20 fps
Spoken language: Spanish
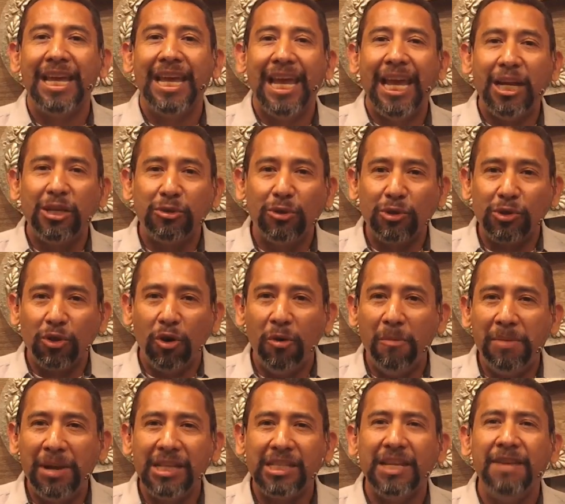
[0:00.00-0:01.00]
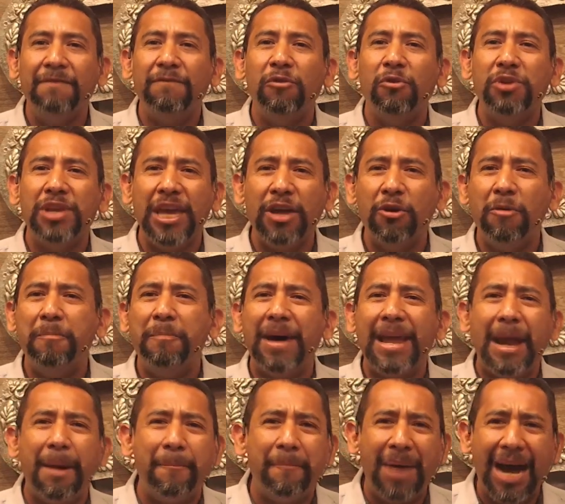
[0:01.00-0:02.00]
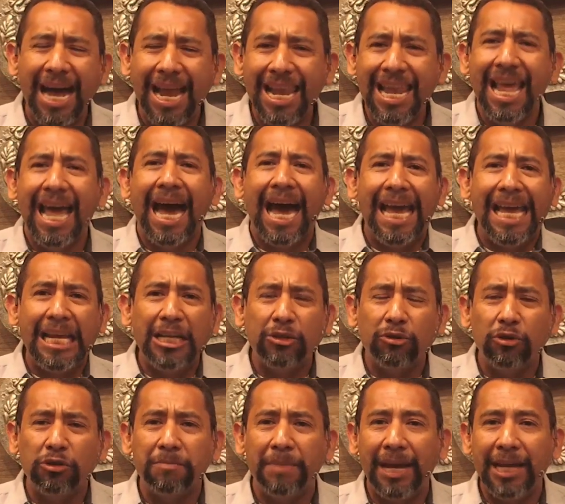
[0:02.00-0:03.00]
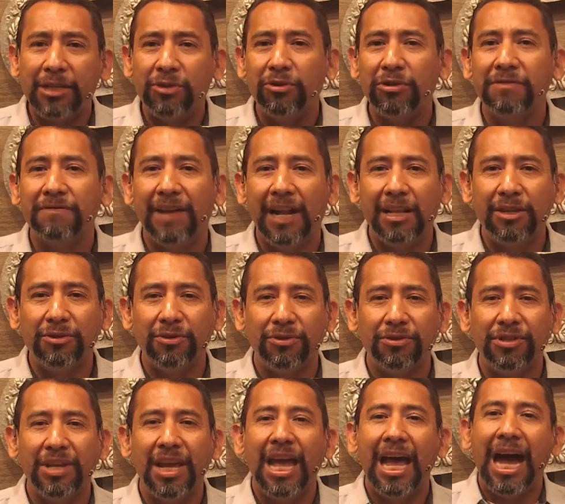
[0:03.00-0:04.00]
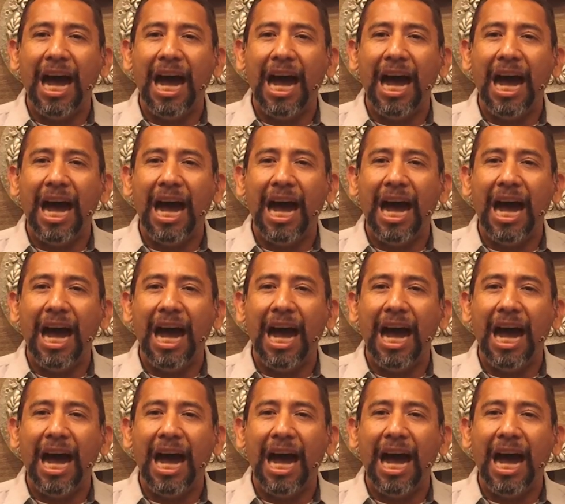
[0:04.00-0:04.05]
Estos hombres influyeron para mal a estos maestros falsos.